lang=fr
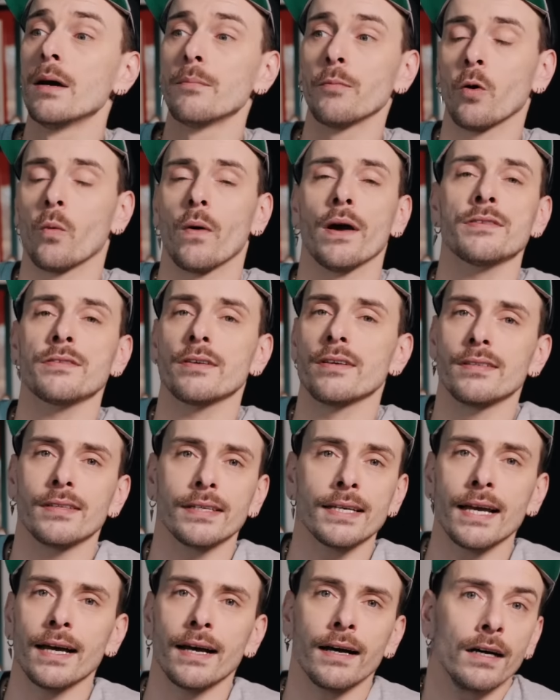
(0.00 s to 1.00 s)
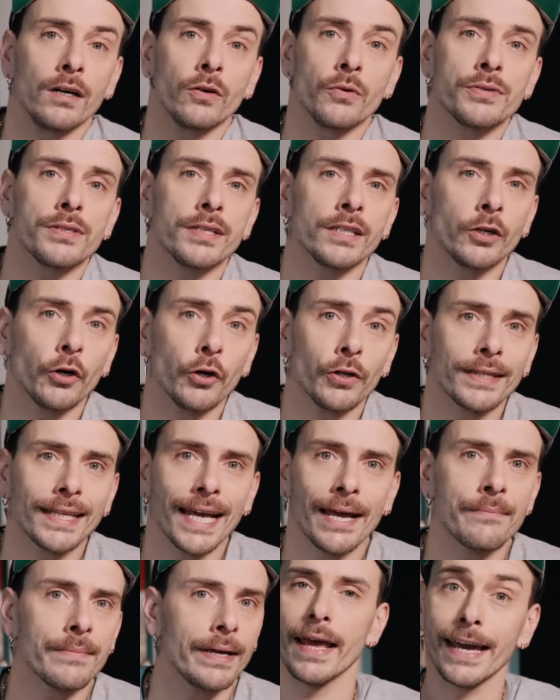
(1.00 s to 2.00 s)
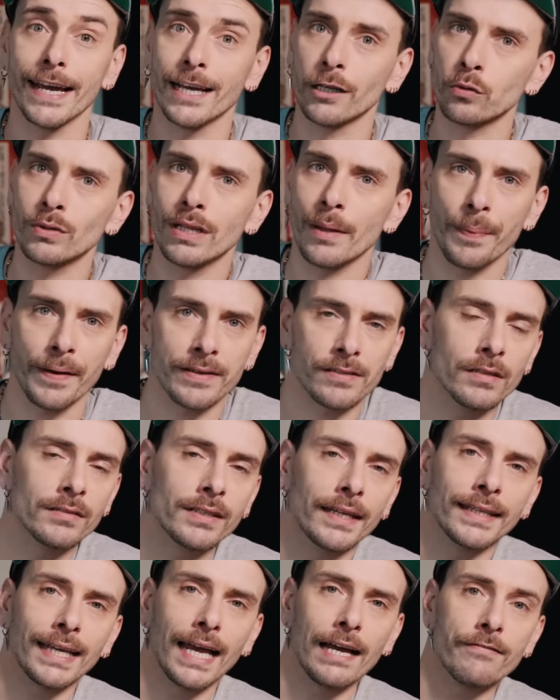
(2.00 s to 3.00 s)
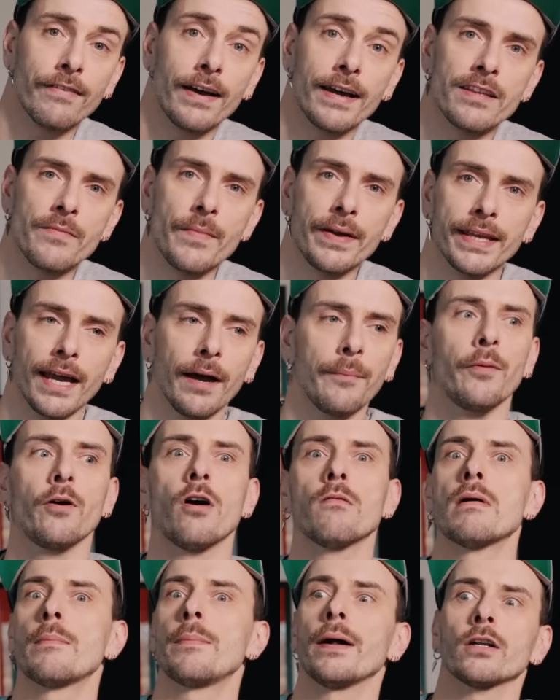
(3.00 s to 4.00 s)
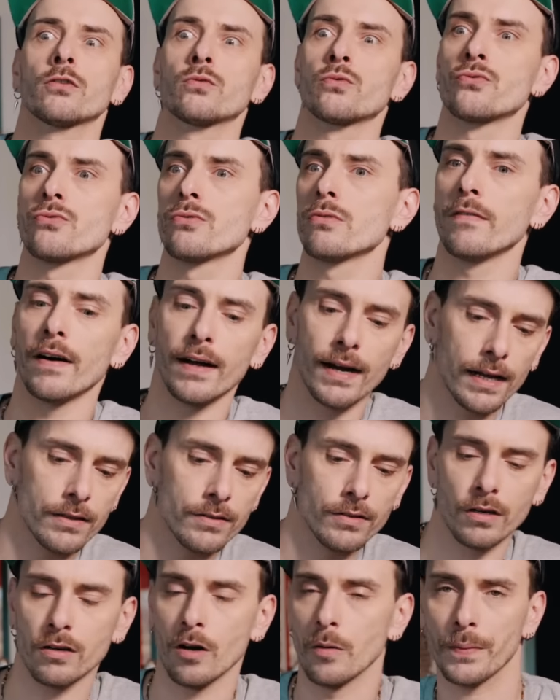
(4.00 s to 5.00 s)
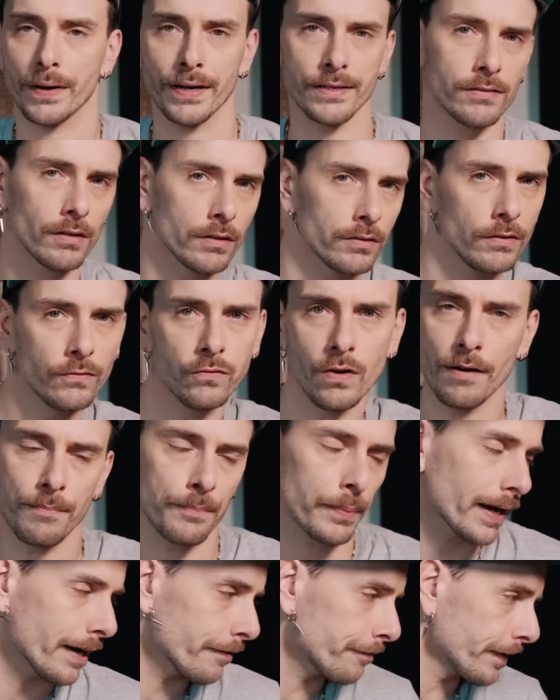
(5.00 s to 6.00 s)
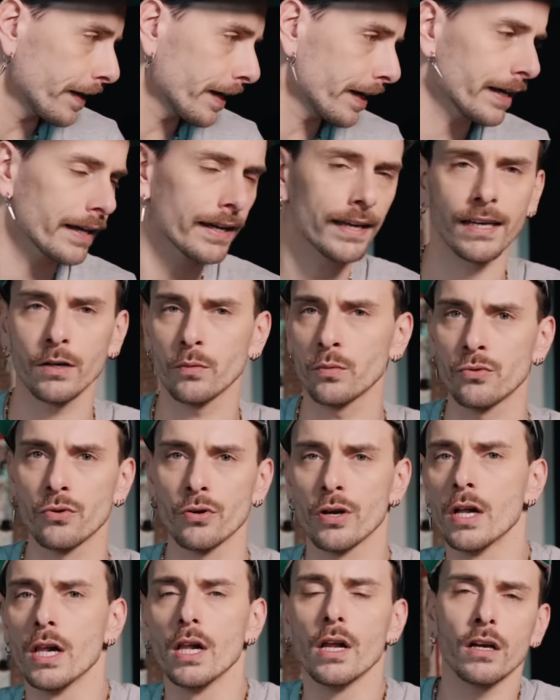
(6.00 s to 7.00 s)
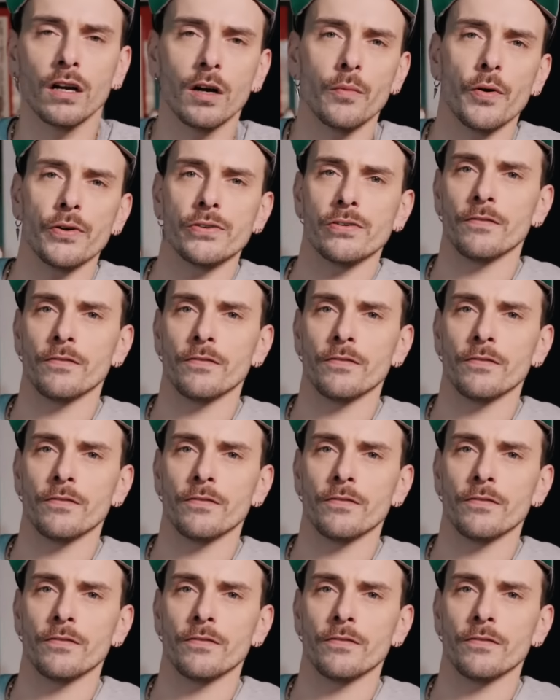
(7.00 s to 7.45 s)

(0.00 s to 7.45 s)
Pourquoi est-ce que c'est un aussi gros thème Et que toutes les personnes qui travaillent de manière pro bah, parlent toujours voilà, de leur compresseur de voix préféré ou de comment ils